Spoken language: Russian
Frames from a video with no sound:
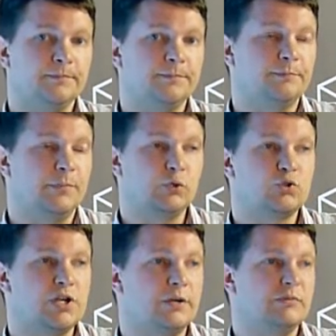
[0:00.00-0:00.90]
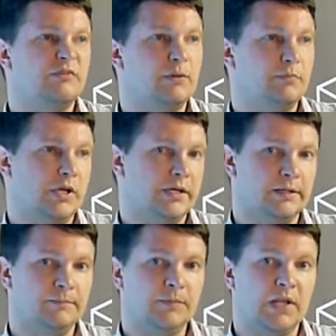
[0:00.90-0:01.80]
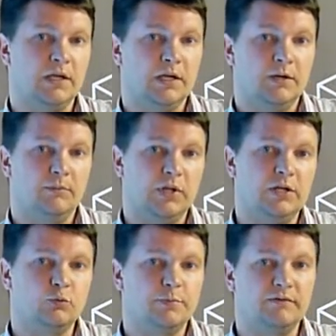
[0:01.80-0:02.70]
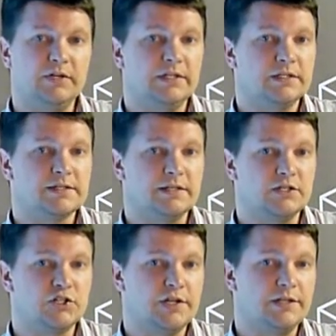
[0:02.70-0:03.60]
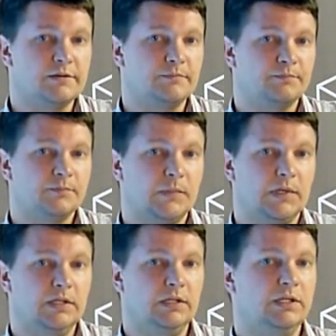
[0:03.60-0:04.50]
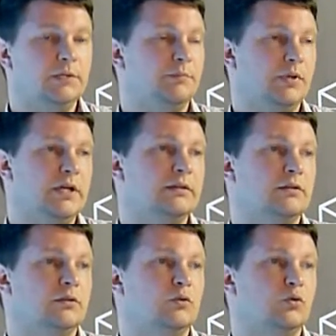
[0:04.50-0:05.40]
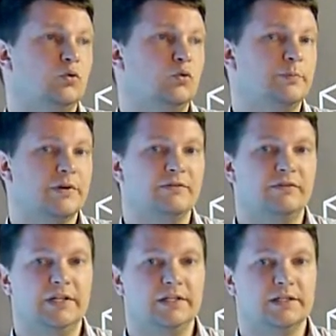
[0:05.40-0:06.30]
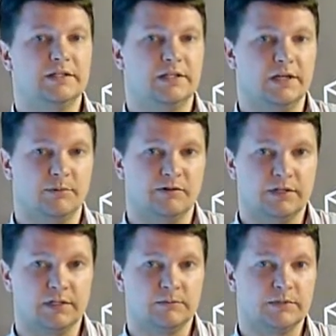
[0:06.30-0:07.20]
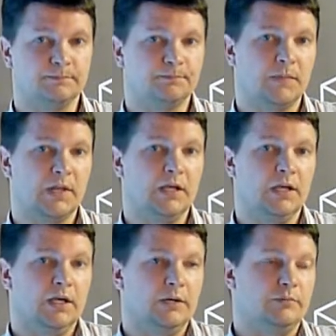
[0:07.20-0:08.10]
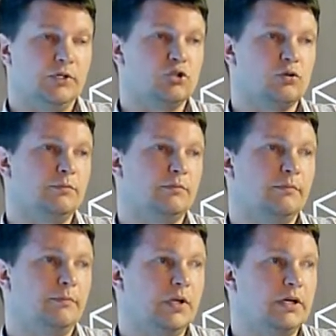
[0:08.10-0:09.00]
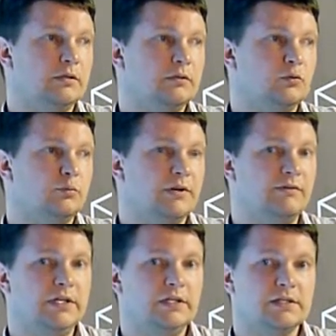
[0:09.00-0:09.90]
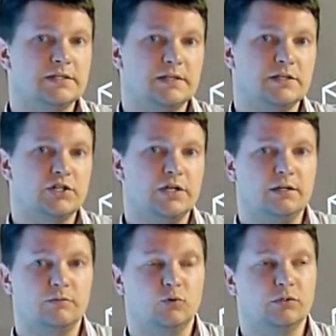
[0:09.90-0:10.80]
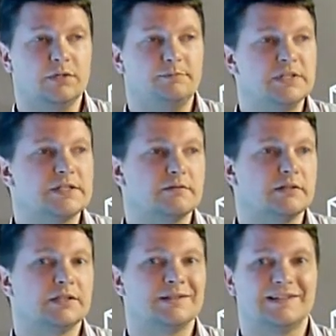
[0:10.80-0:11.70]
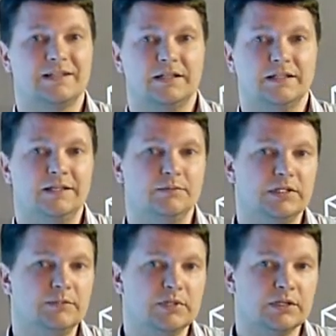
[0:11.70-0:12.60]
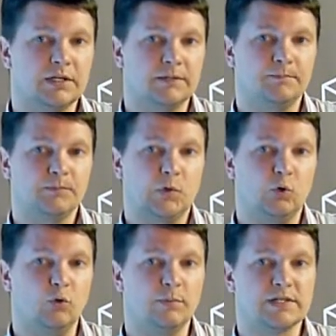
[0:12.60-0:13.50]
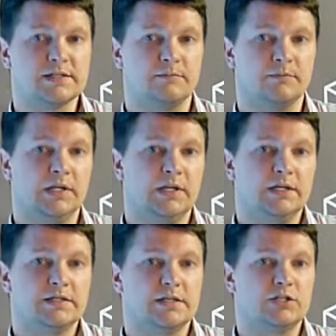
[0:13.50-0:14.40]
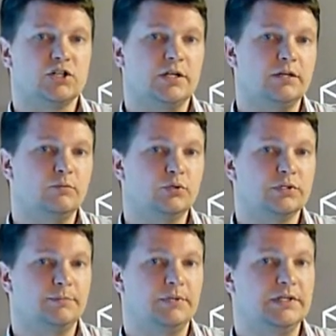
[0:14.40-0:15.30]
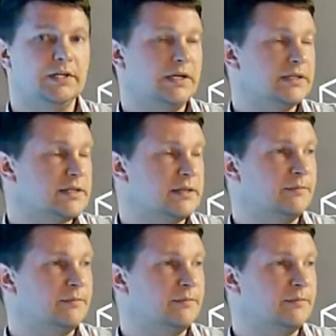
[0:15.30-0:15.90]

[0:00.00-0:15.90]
получаем два плана. План управления содержанием и план управления требованиями. Причем план управления содержанием, он описывает, каким именно образом содержание будет определяться,